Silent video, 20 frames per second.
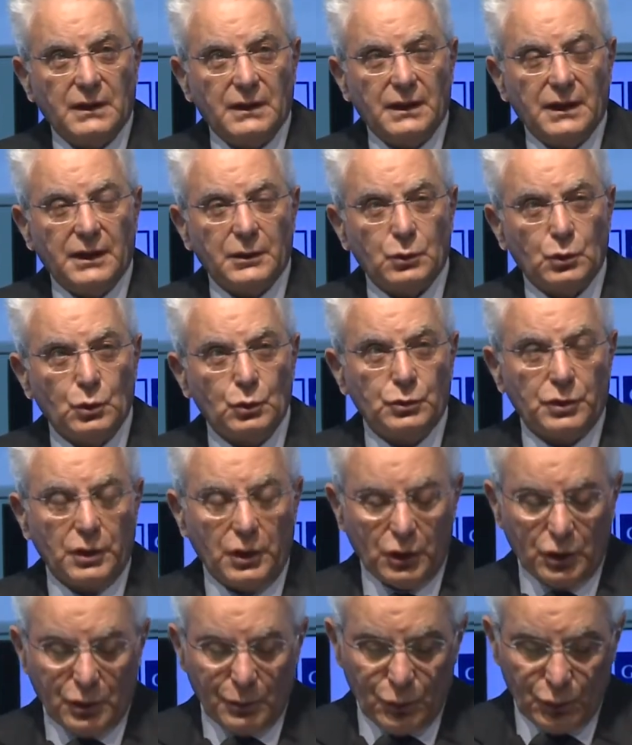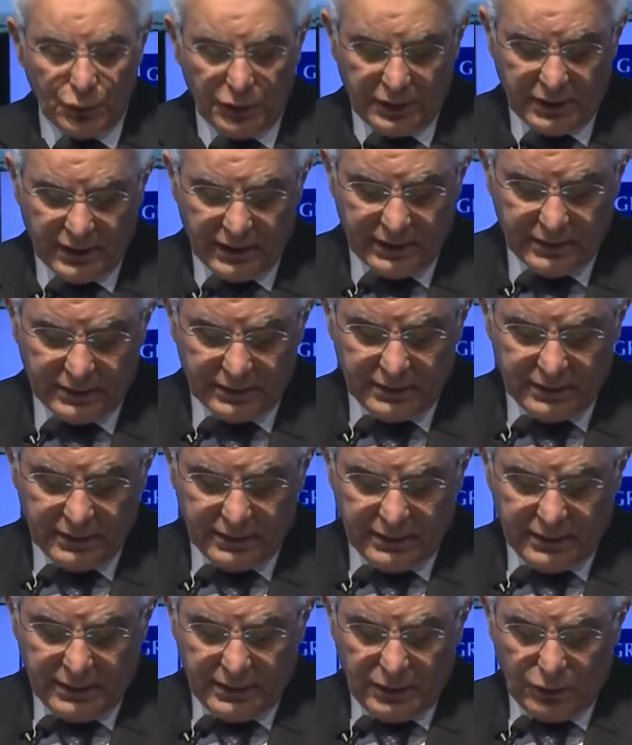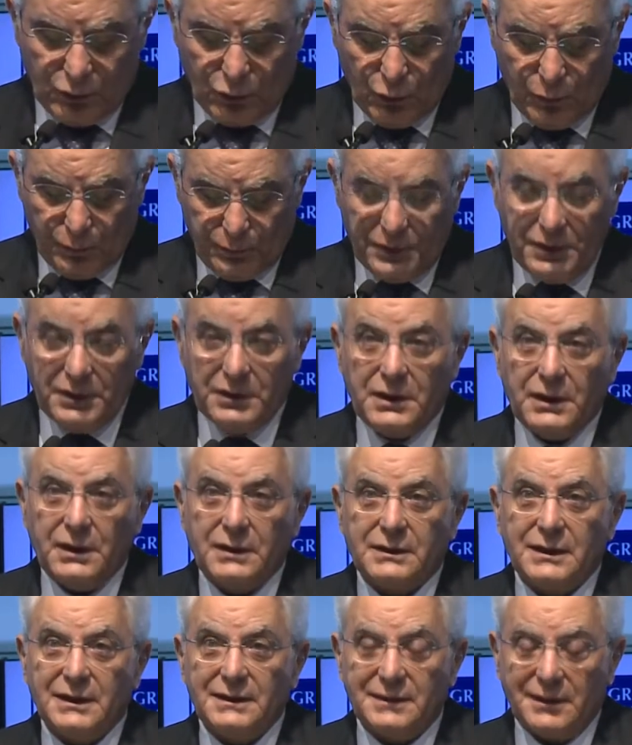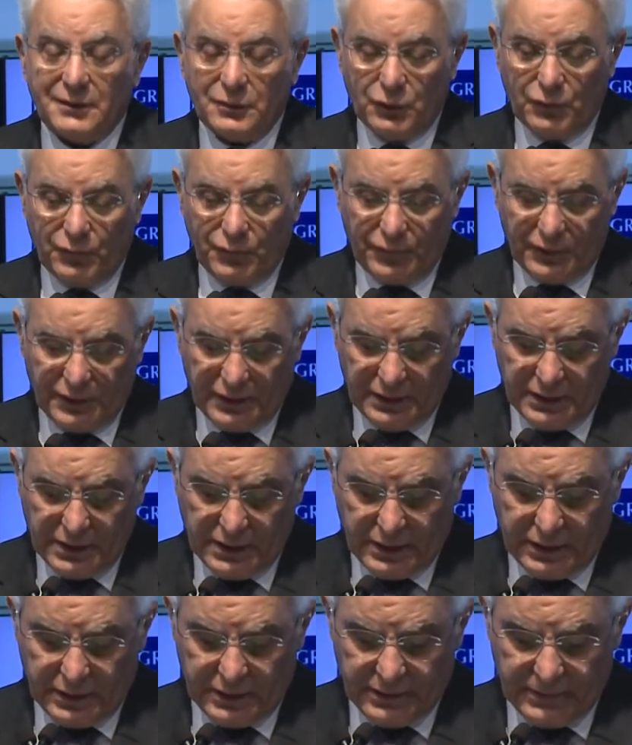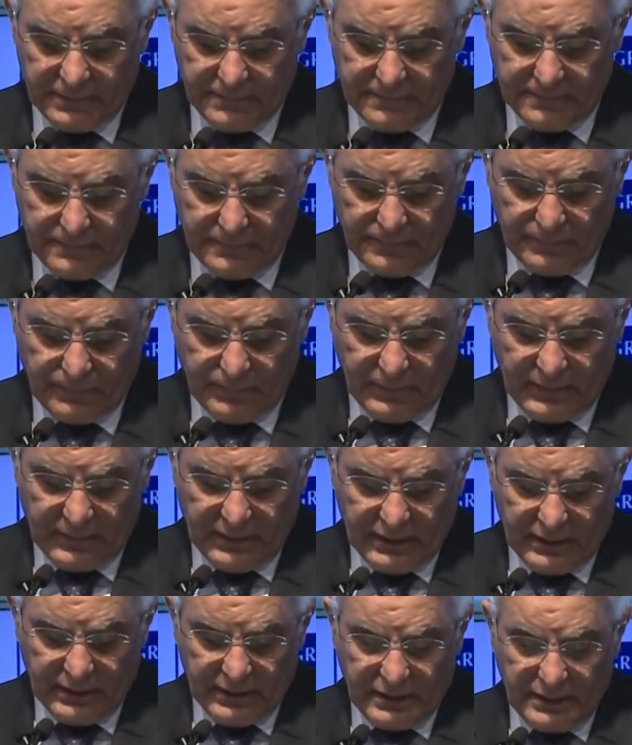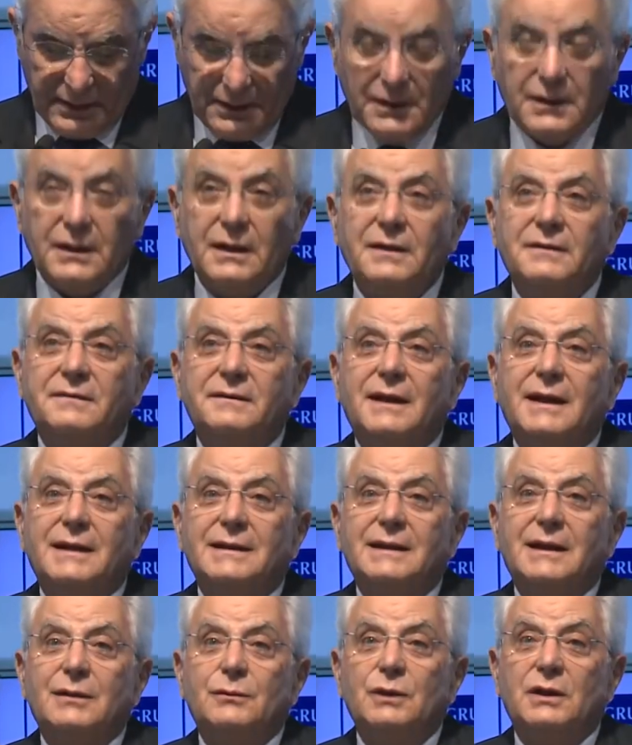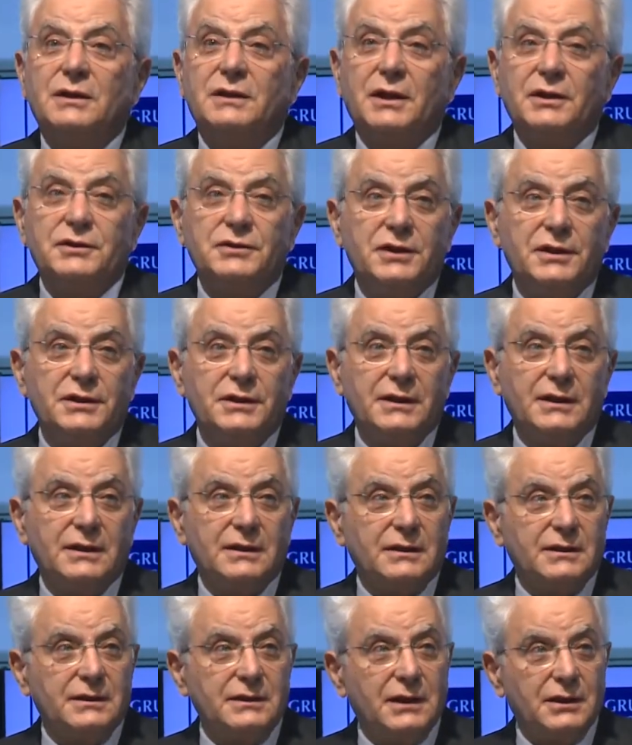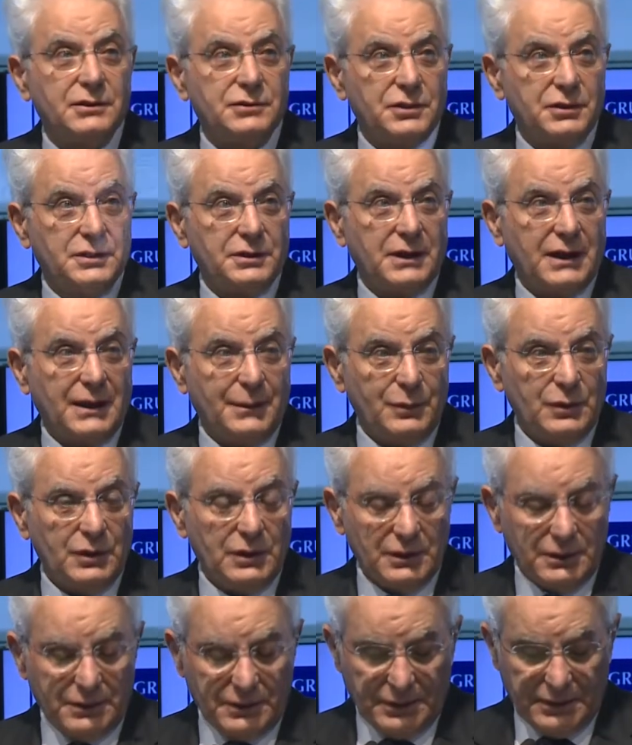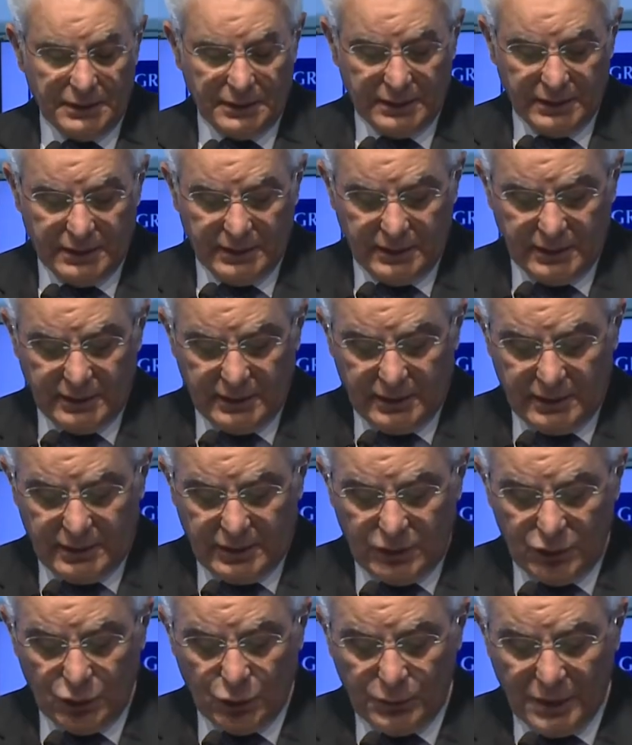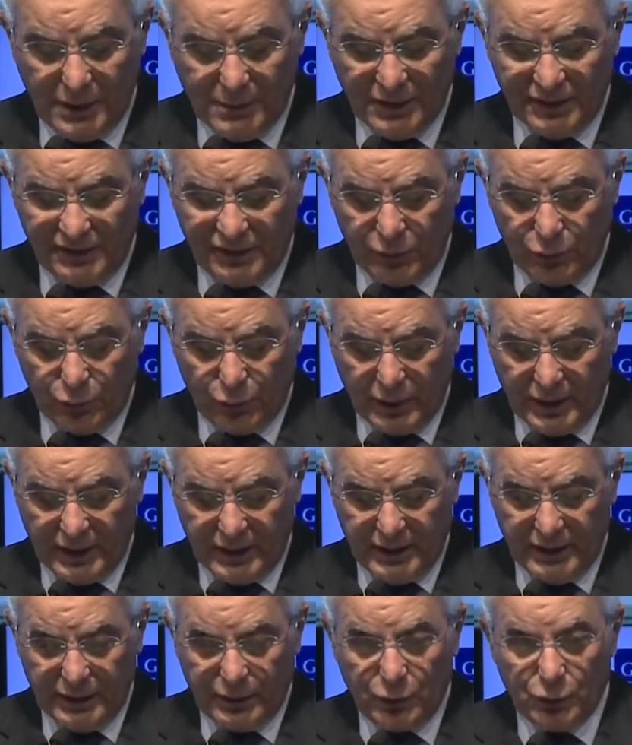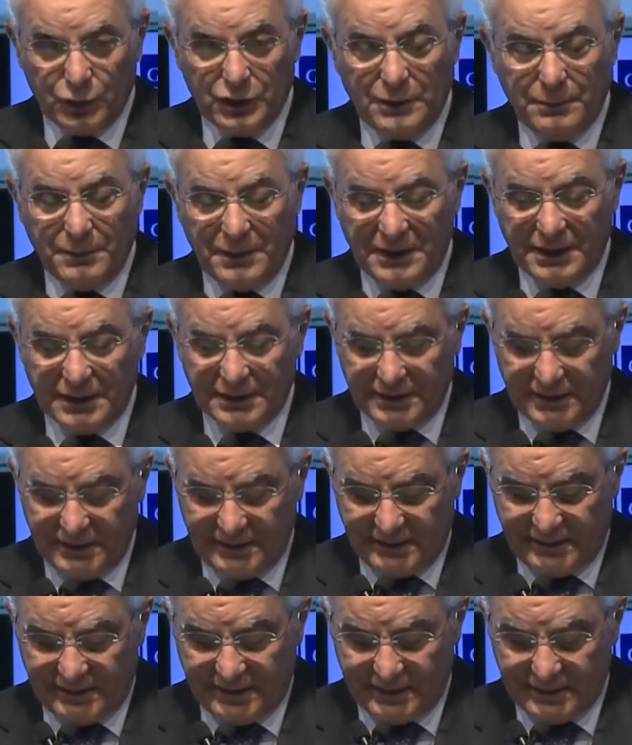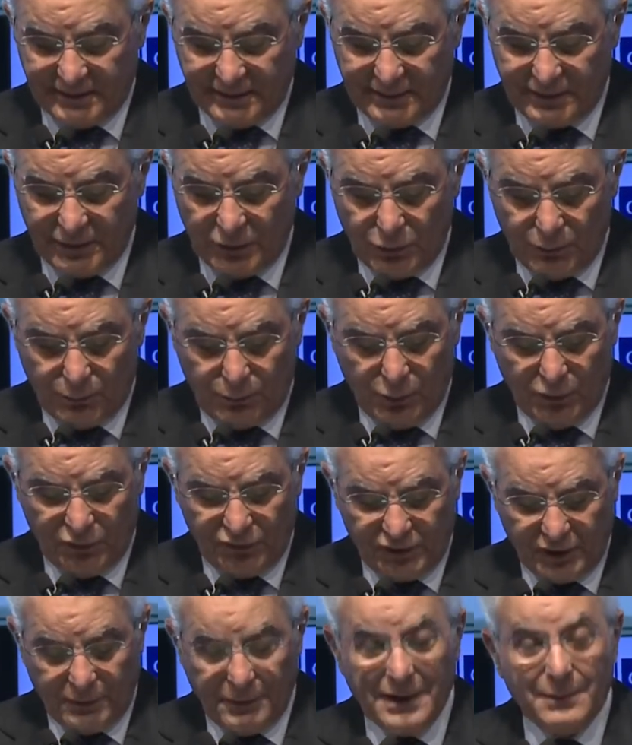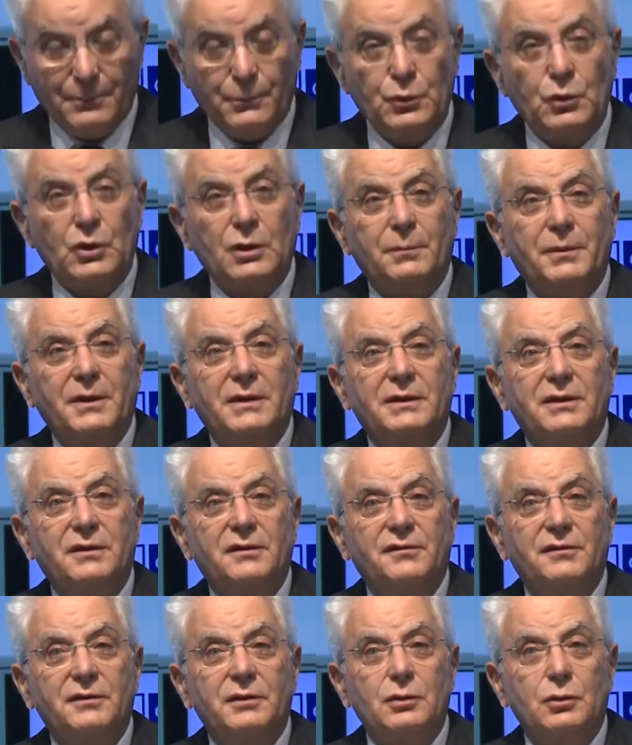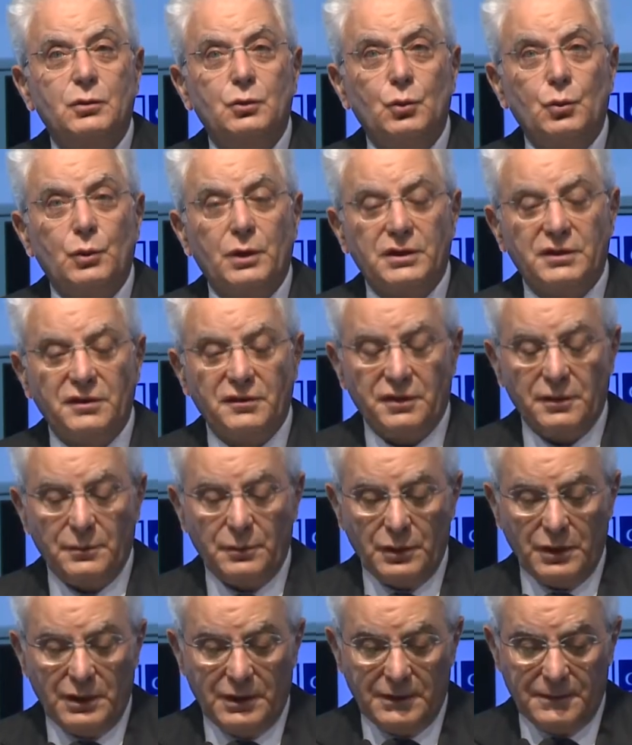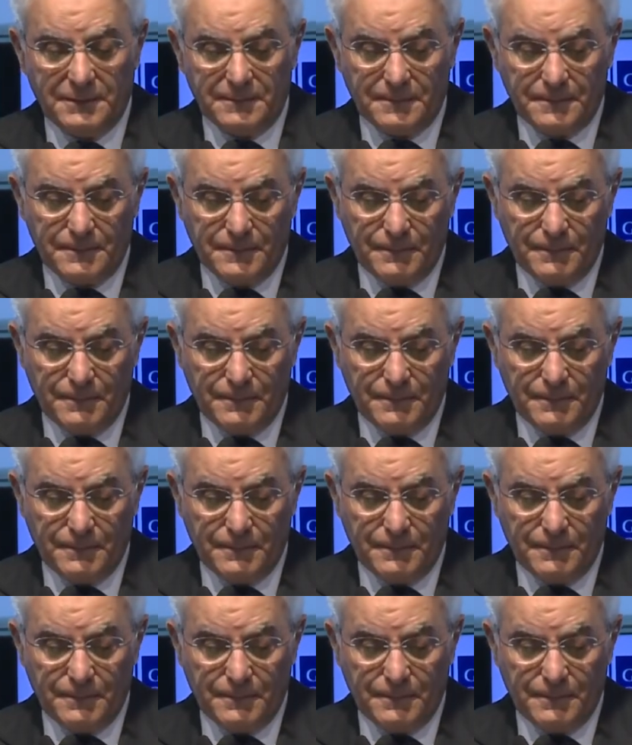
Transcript: e a tutte le comunità colpite da tanta sofferenza. È stata una tragedia inaccettabile dobbiamo assicurare con immediatezza che non possa mai più ripetersi nulla di simile.